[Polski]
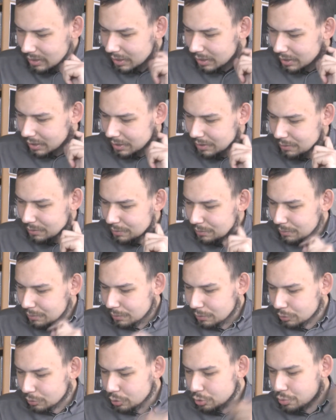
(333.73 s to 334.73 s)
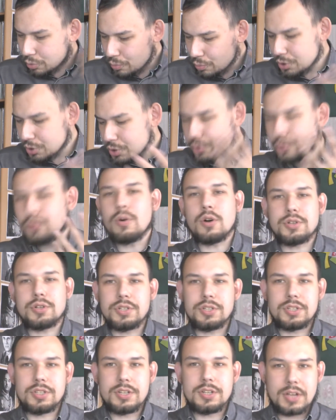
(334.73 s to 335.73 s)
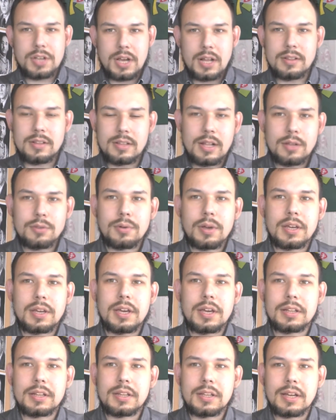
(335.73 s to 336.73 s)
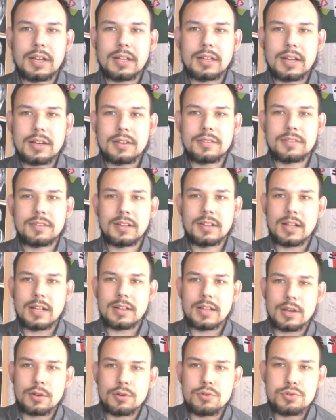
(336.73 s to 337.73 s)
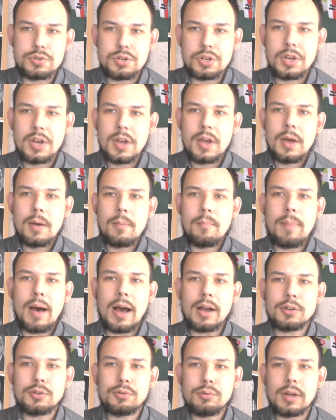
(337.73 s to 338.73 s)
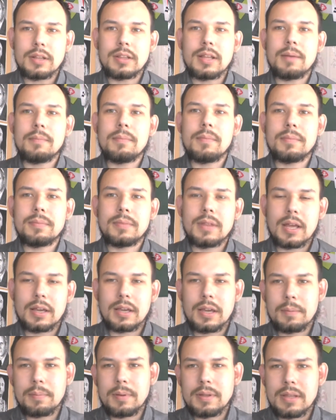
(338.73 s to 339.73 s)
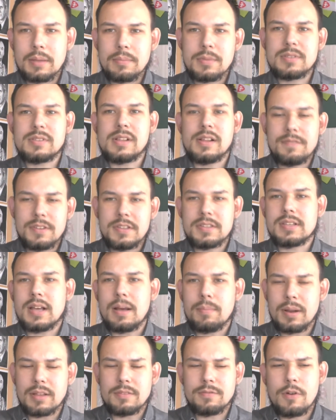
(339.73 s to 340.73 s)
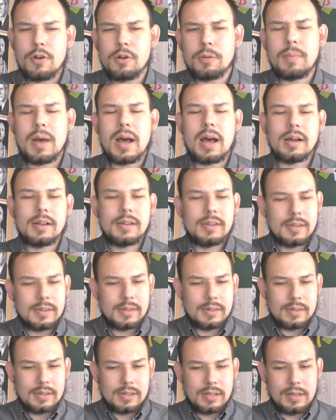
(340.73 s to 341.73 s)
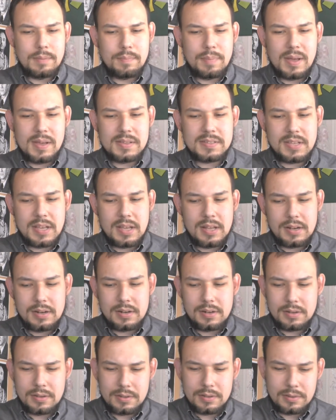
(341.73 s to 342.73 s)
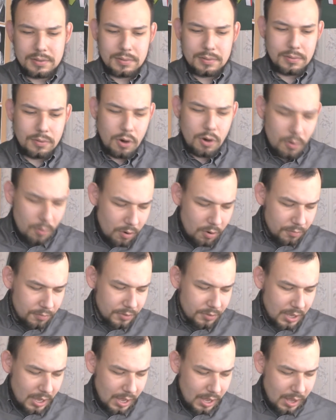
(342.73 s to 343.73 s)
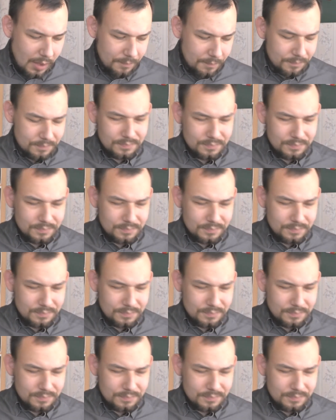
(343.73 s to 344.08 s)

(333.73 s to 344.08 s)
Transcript: e, Ktoś musi zgłosić też kandydaturę Giertycha, tak, z sygnatariuszy paktu, a tam, tak jak pamiętam, jest Lewica, Platforma, e, PSL, Kołownia,